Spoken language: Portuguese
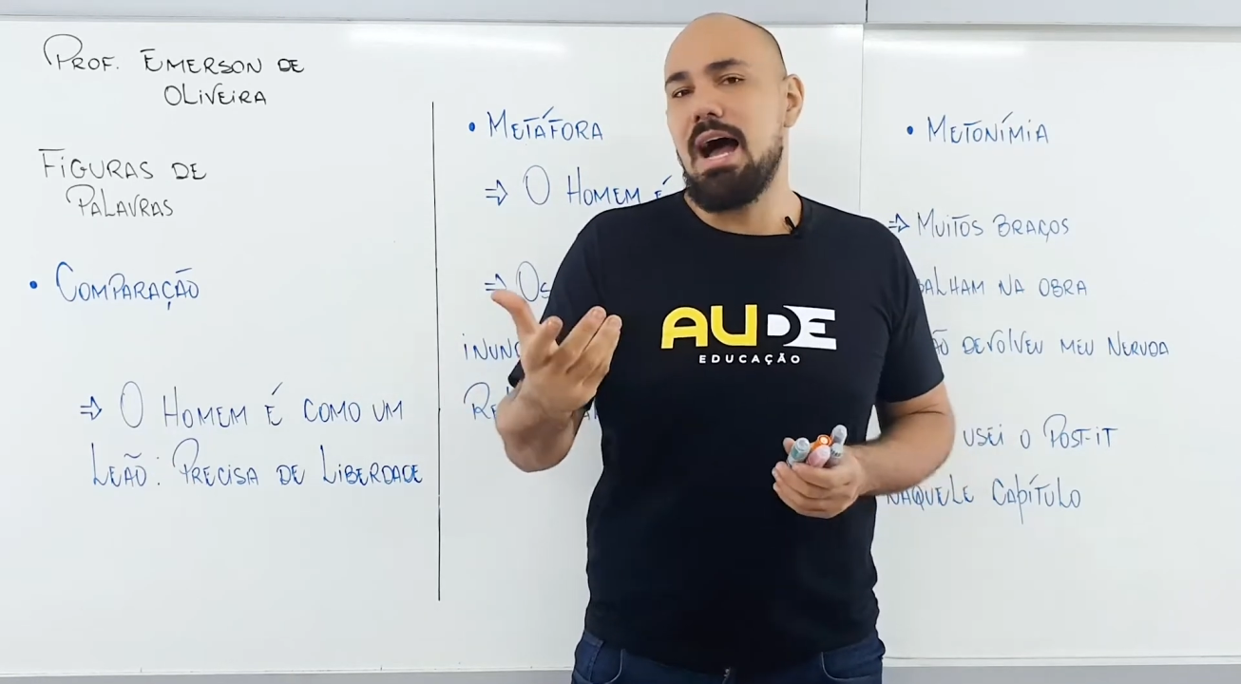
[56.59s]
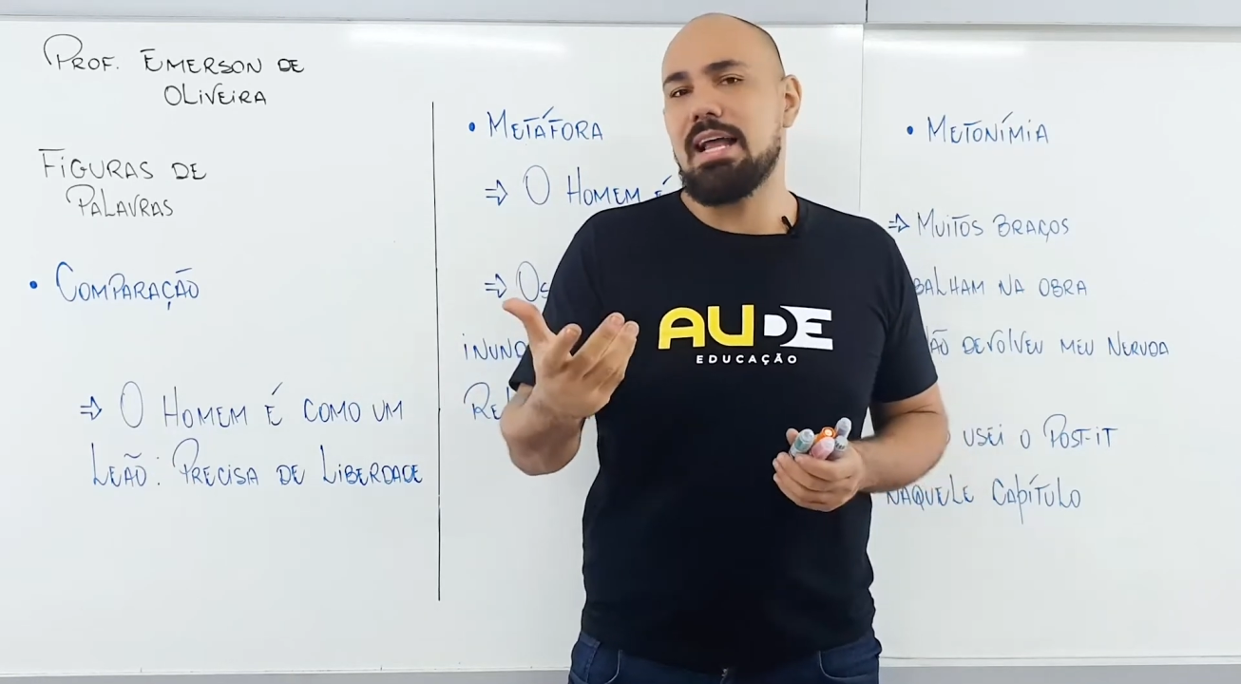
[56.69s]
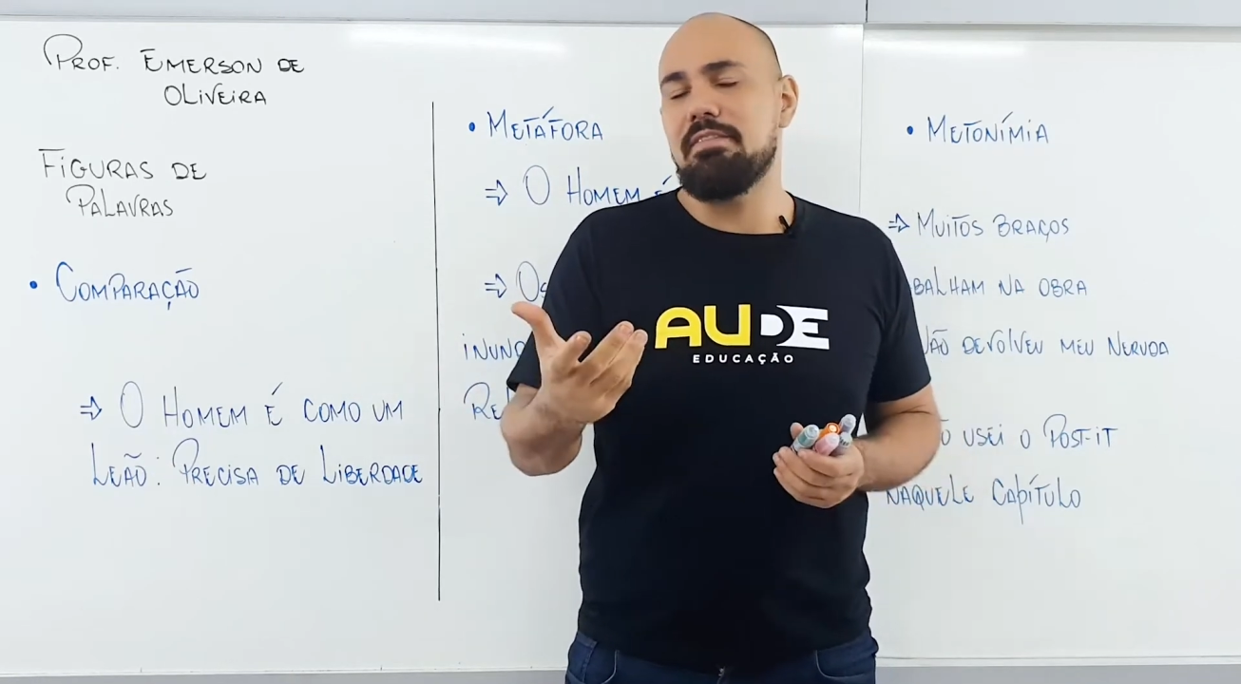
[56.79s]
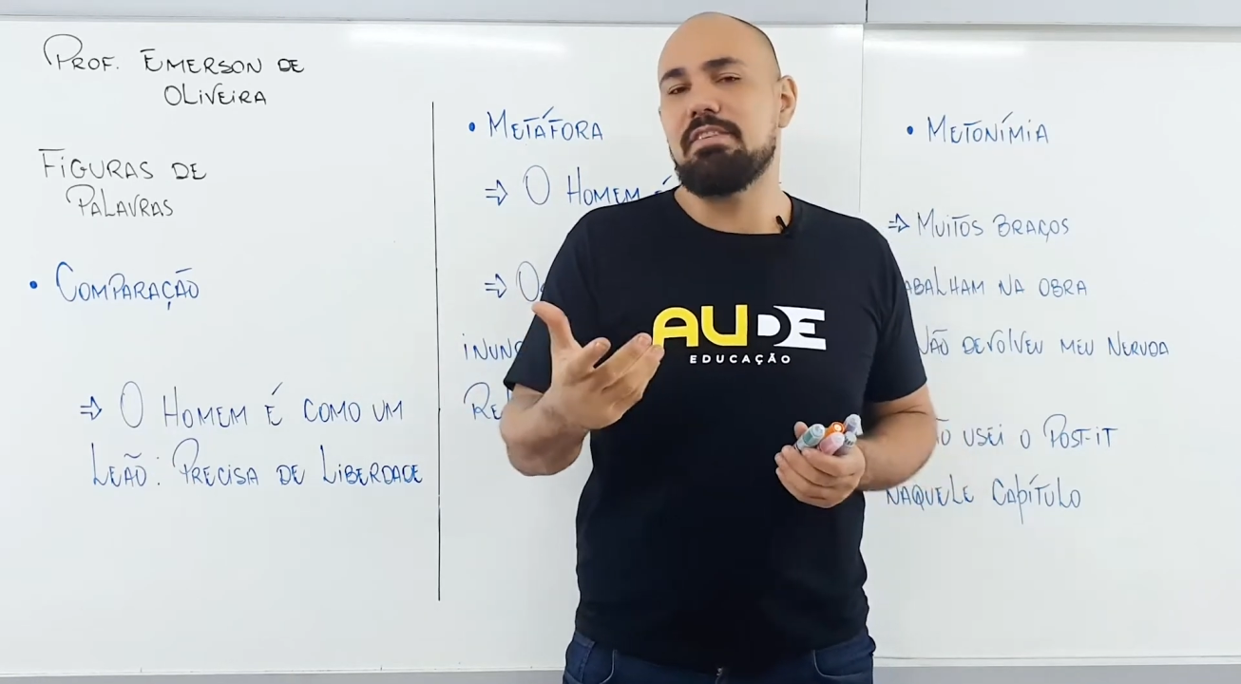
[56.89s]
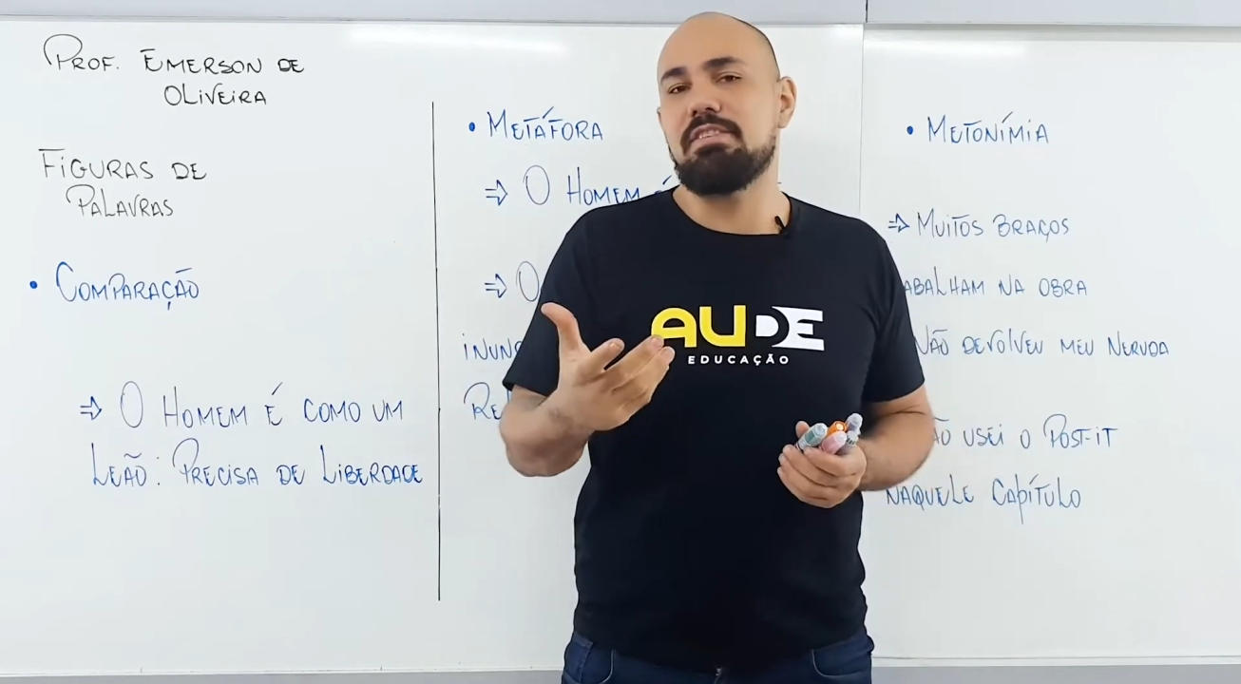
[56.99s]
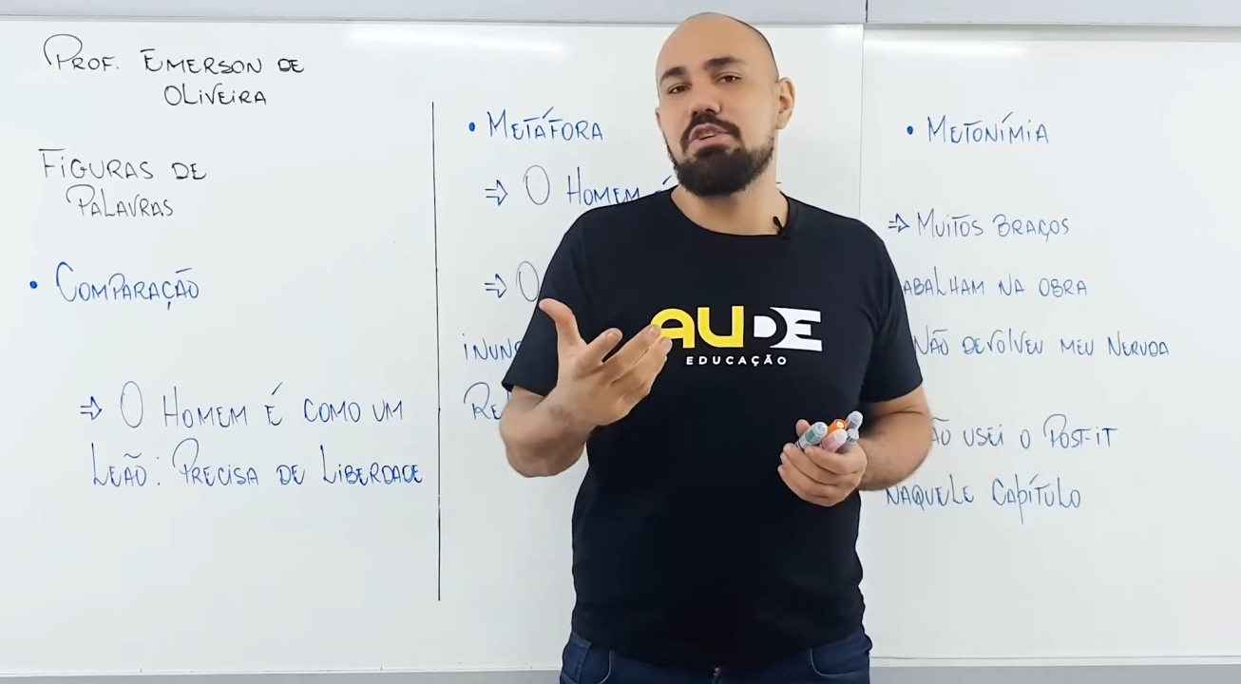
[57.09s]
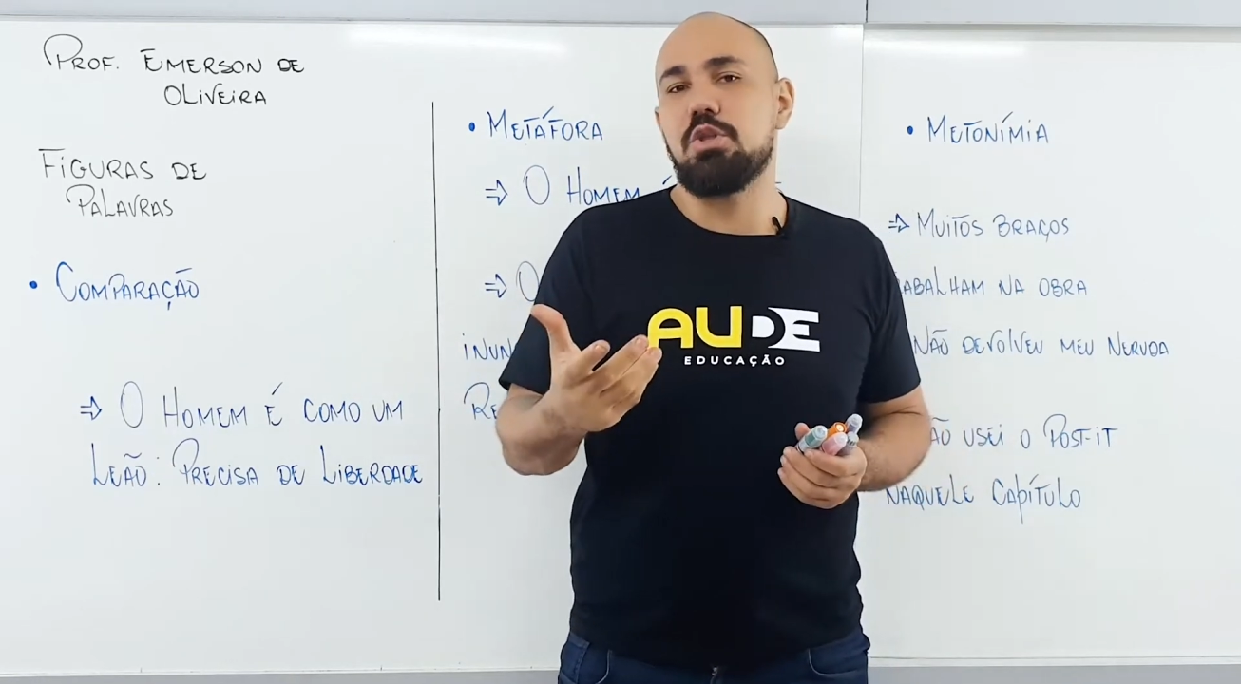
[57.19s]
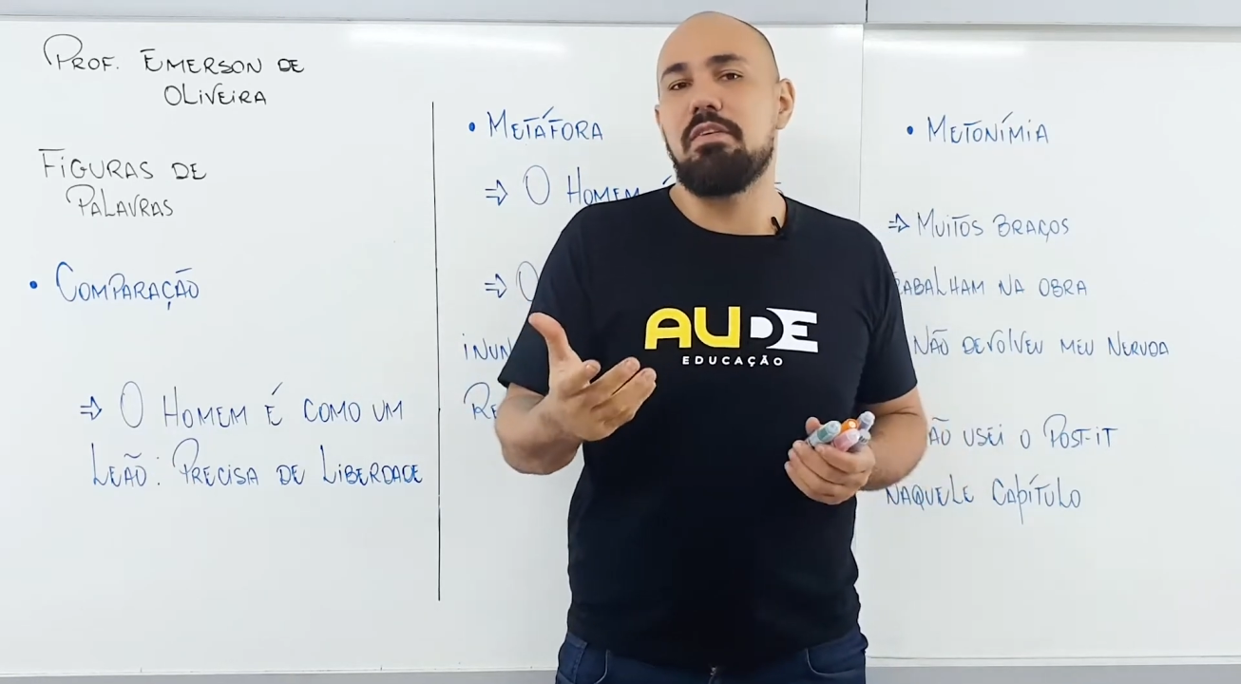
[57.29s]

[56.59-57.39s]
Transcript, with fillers: aquele sentido